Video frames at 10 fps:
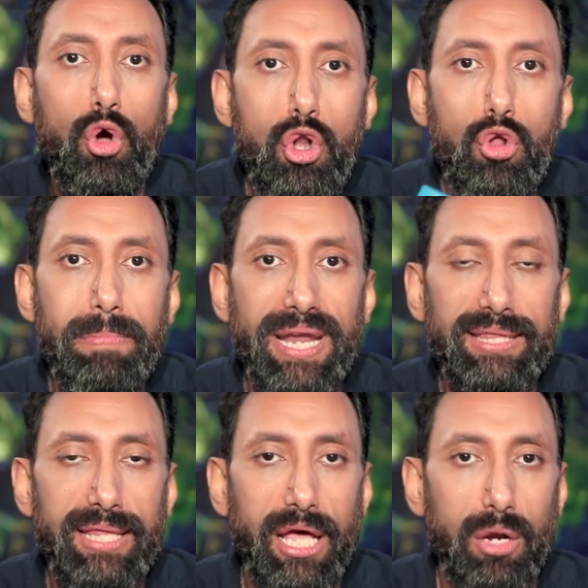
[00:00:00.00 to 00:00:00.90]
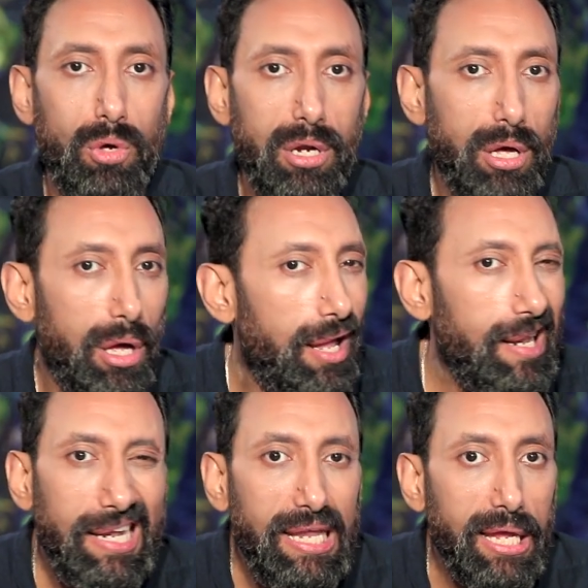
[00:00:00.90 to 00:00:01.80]
كله البنات دخل وراها
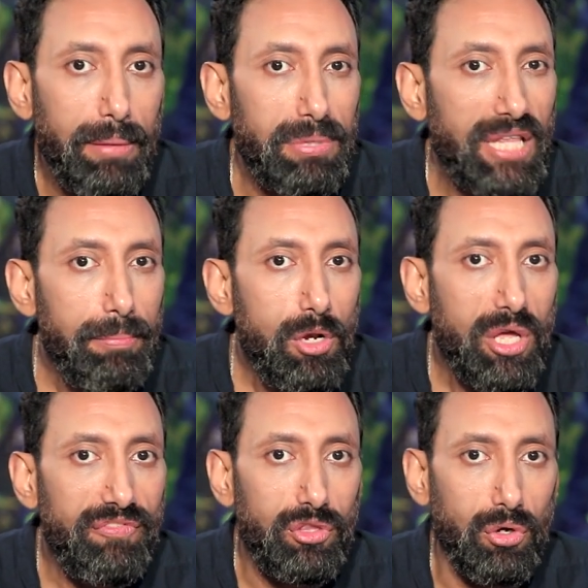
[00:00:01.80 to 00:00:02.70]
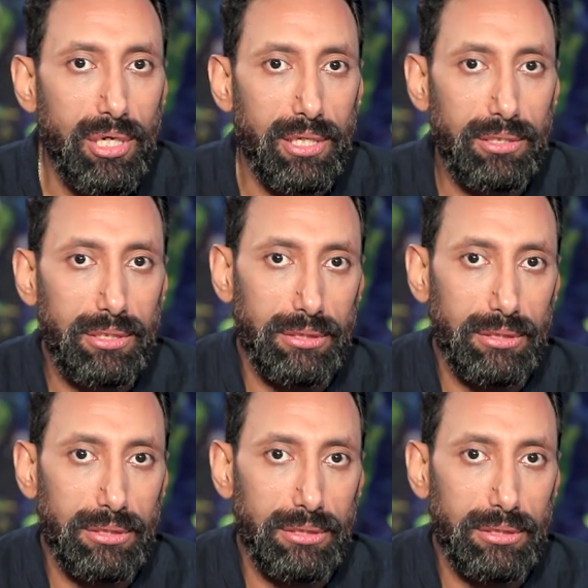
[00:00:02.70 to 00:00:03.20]
ليه بتعملوا ايه في التويلت